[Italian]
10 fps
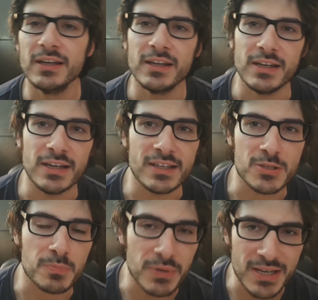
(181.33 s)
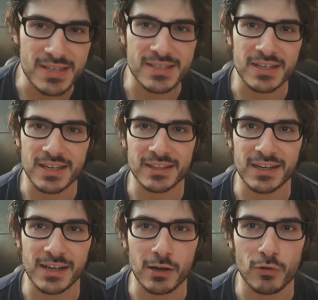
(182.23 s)
le spese
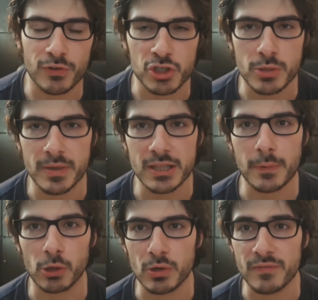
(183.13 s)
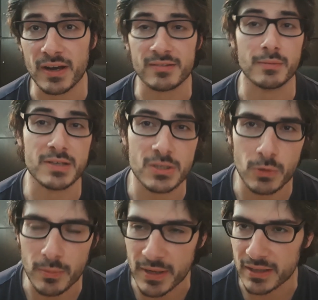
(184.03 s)
rientreranno facilmente per la Universal, ma
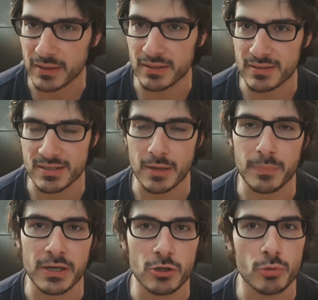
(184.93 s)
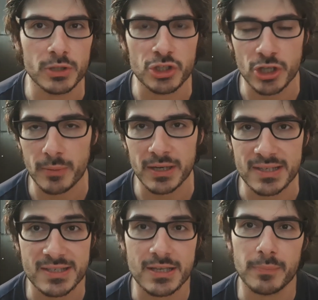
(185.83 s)
sicuramente sia per il nome di
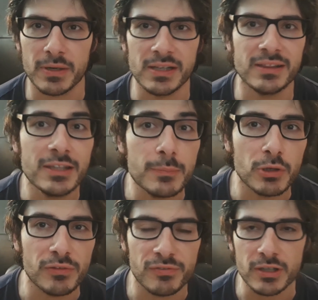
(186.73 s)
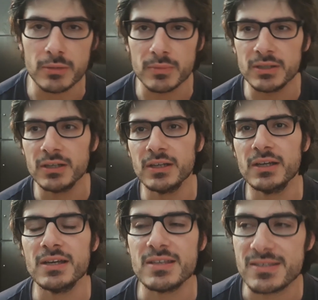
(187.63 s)
Shyamalan sia per il tipo di film
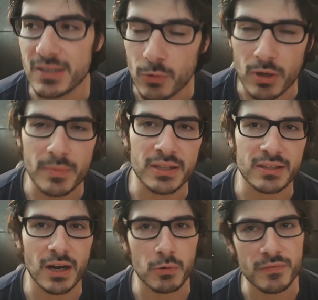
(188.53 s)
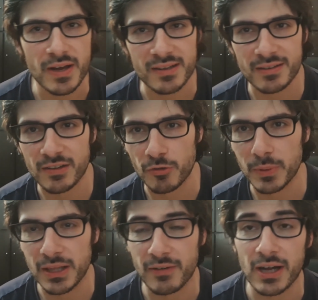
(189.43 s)
Sicuramente la Universal si
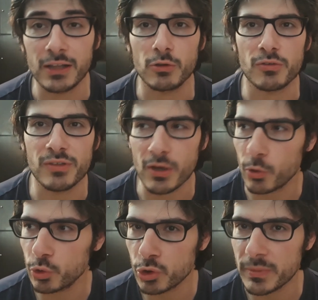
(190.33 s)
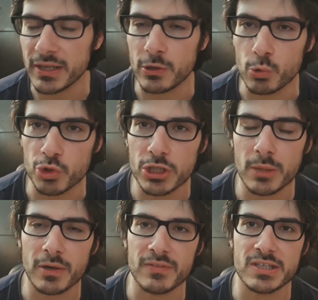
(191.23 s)
aspettava altro. Secondo me
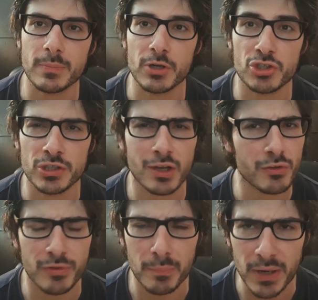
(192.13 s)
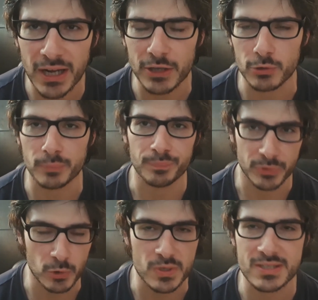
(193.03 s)
l'uscita prevista per gennaio e febbraio
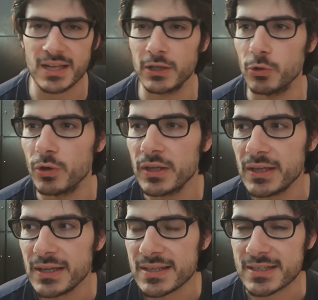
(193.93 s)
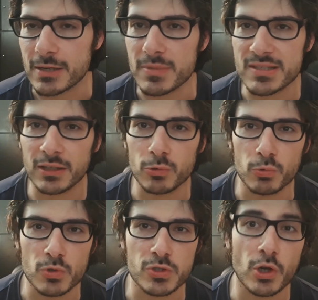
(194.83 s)
di quest'anno sarebbe stato
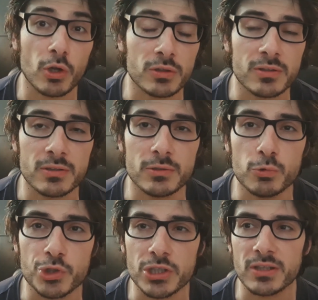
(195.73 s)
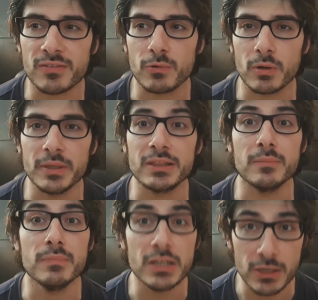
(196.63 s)
uno slot d'uscita sicuramente
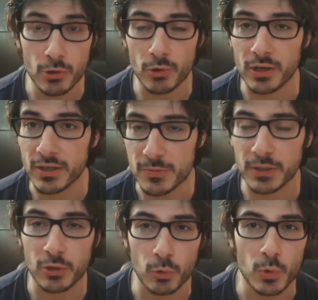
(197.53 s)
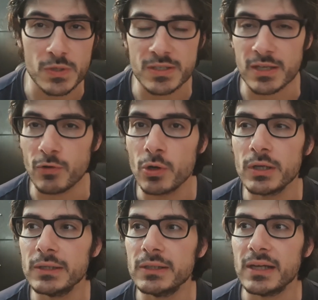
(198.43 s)
migliore rispetto a quello estivo,
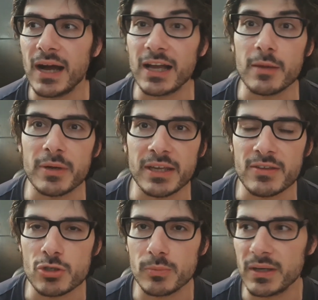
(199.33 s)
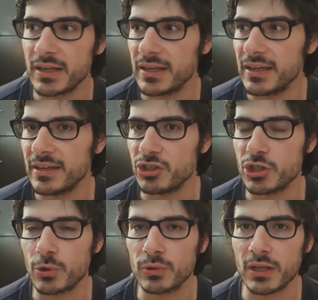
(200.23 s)
anche perché insomma è
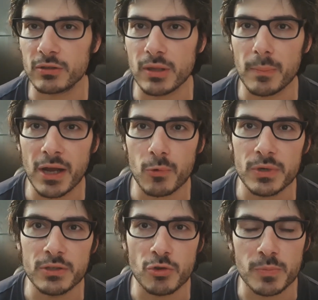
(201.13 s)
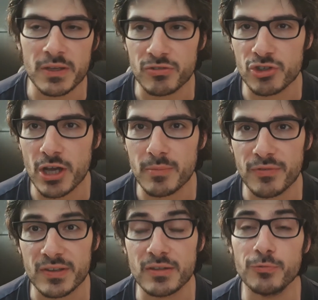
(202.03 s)
circondato da Black Widow, Space Jam e
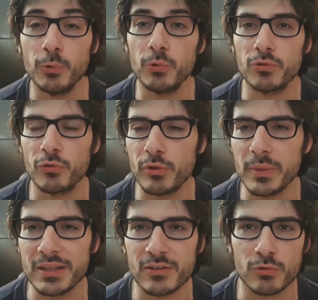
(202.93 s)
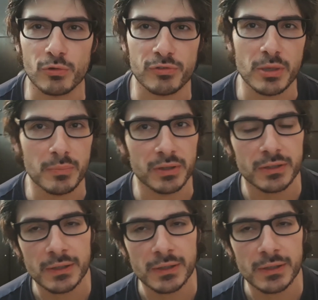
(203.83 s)
Fast and Furious, ovviamente sono film